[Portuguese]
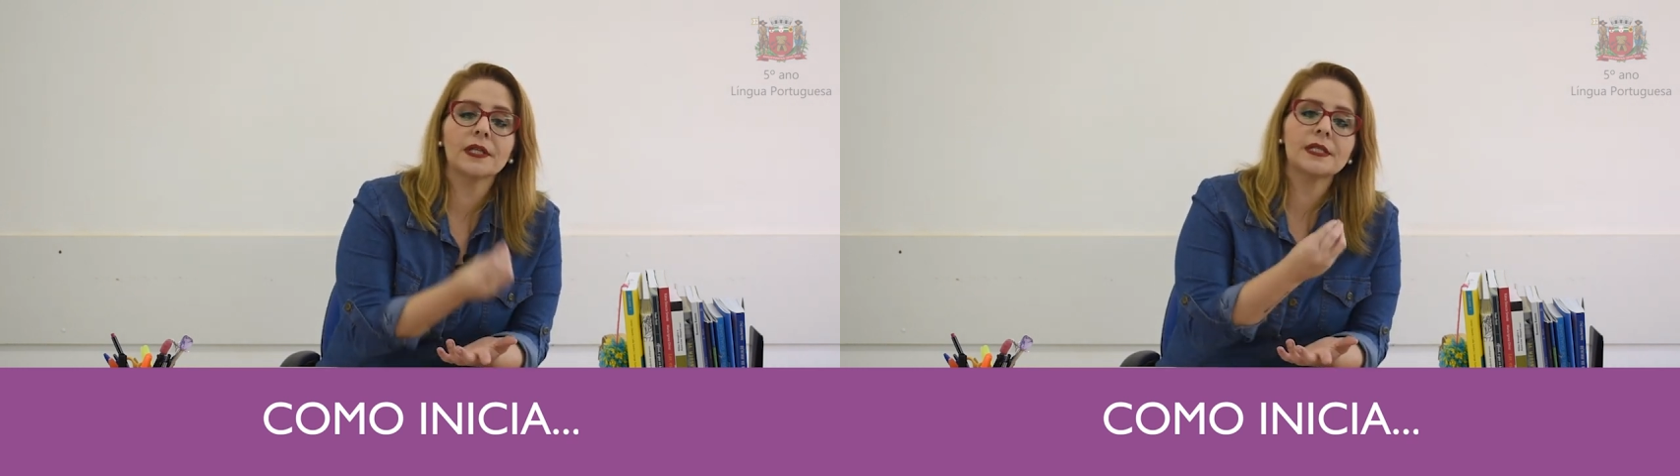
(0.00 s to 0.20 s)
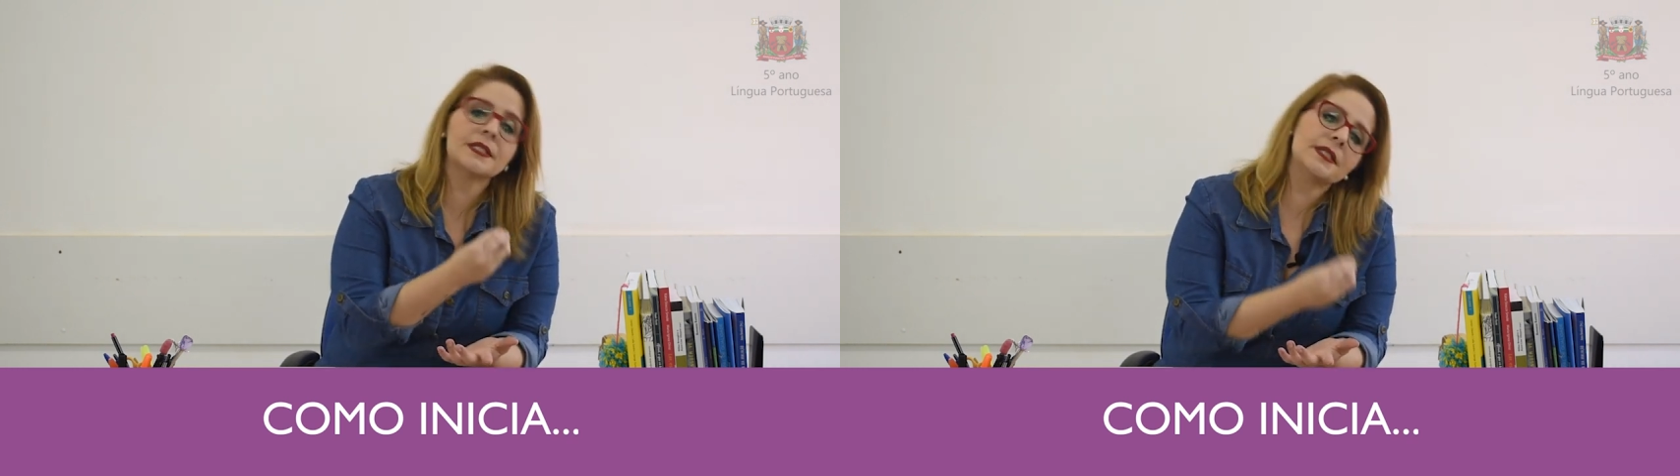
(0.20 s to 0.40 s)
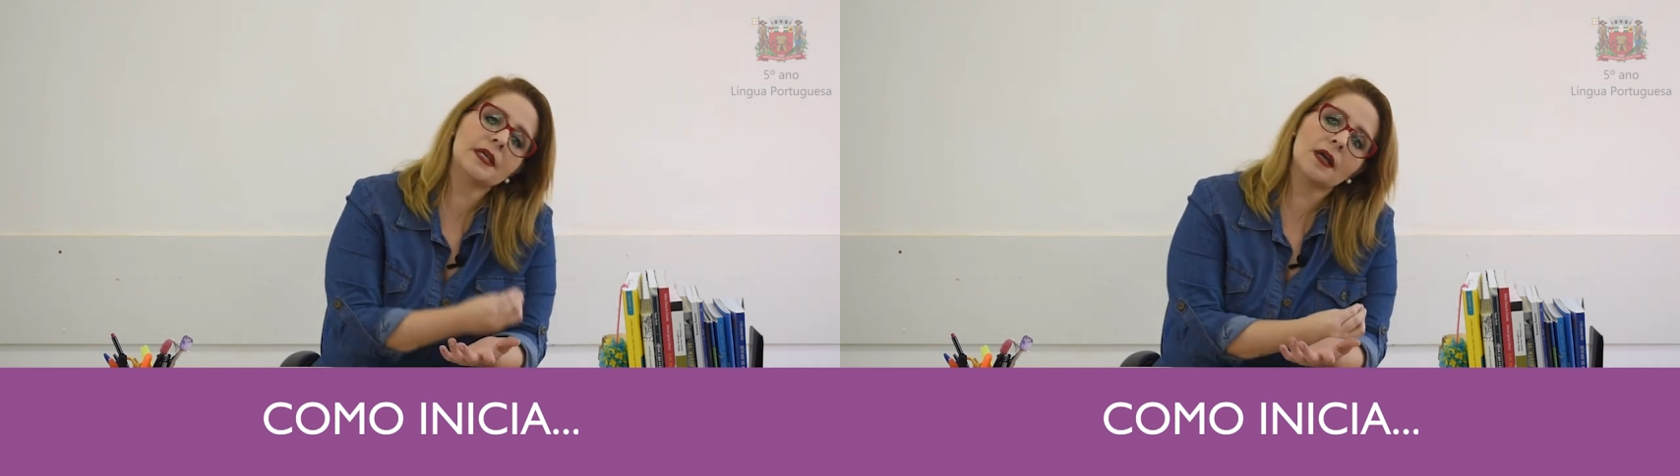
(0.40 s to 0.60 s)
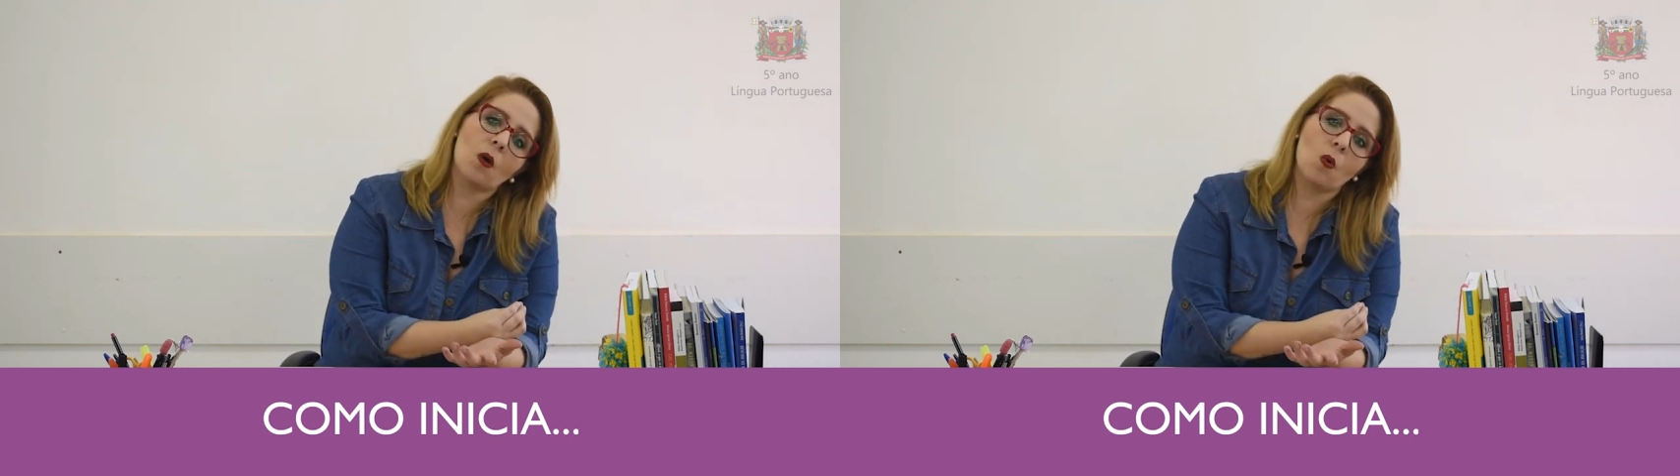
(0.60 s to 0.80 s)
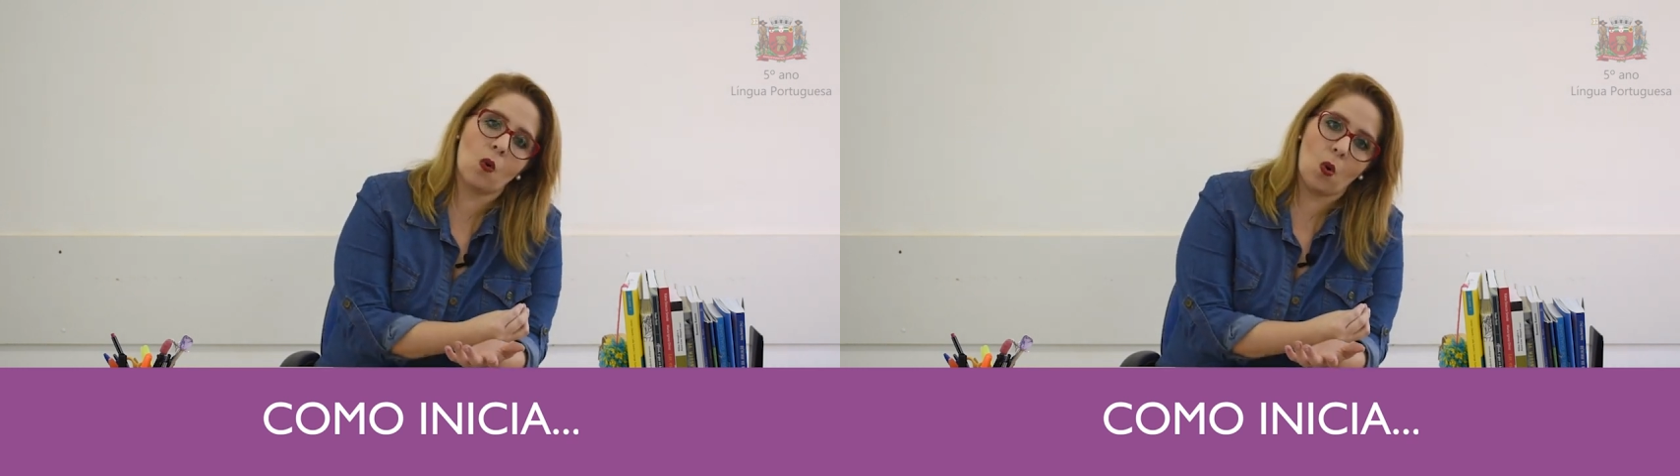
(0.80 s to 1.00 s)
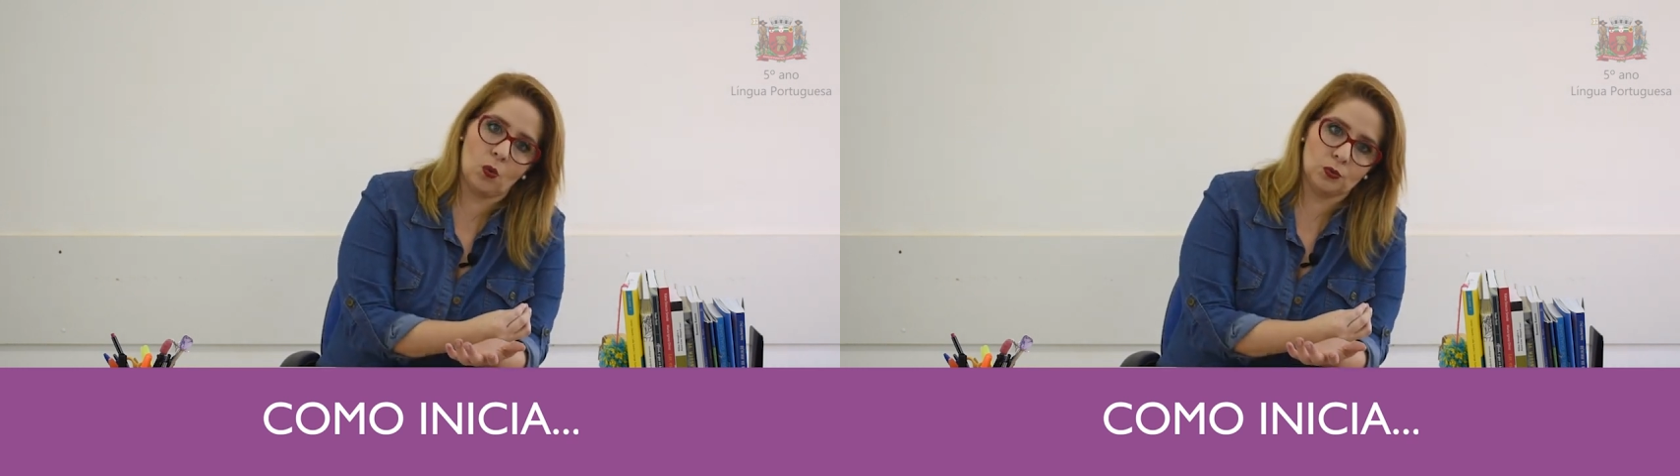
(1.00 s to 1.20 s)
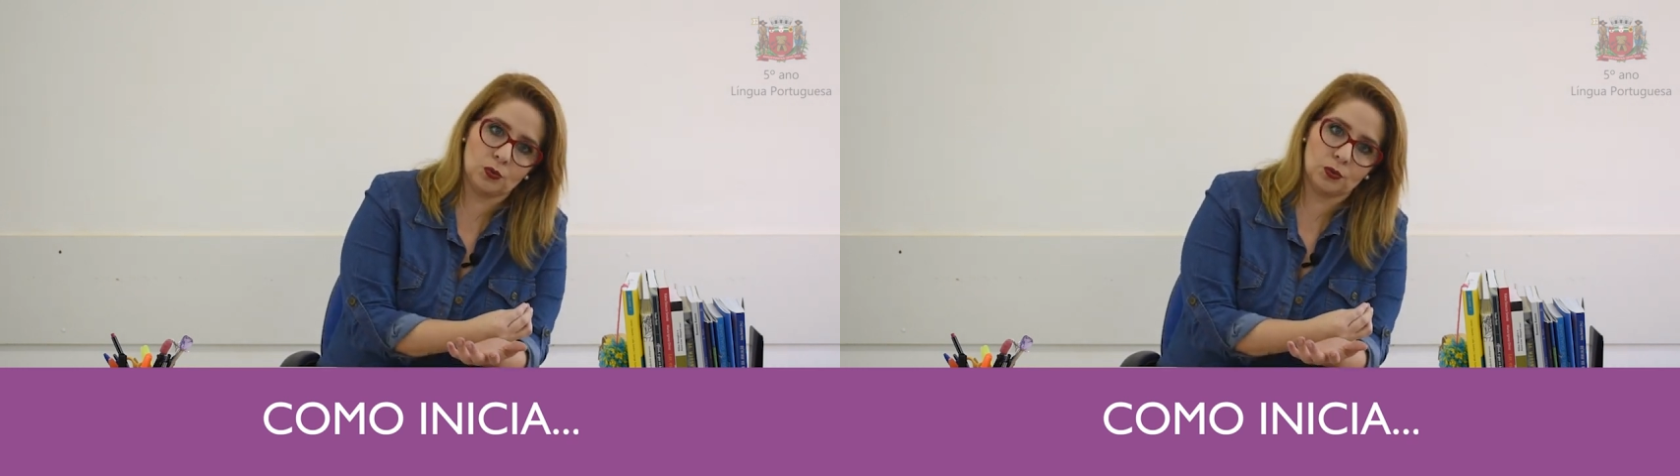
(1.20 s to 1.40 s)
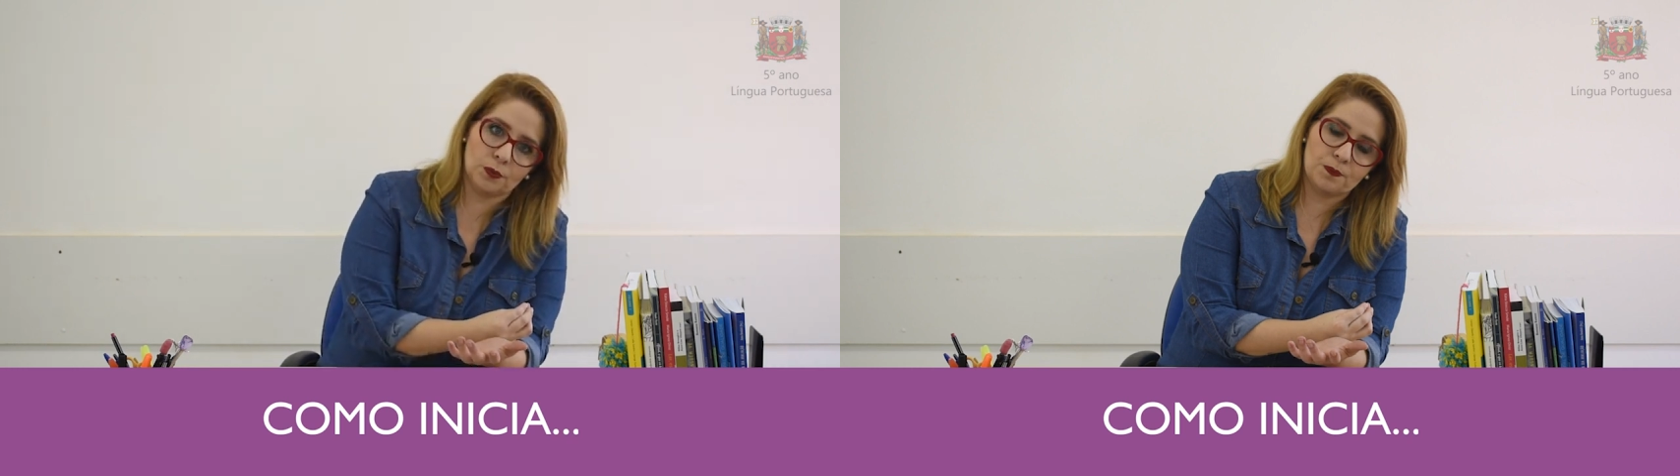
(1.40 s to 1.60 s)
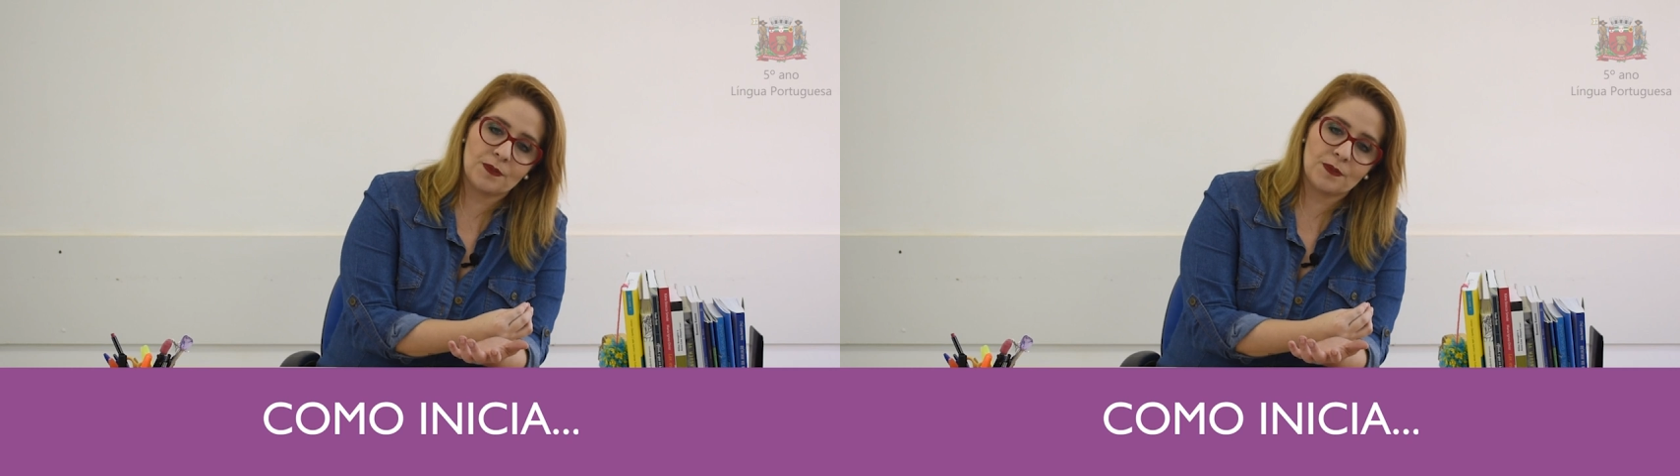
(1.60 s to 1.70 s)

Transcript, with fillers: inicia o conto.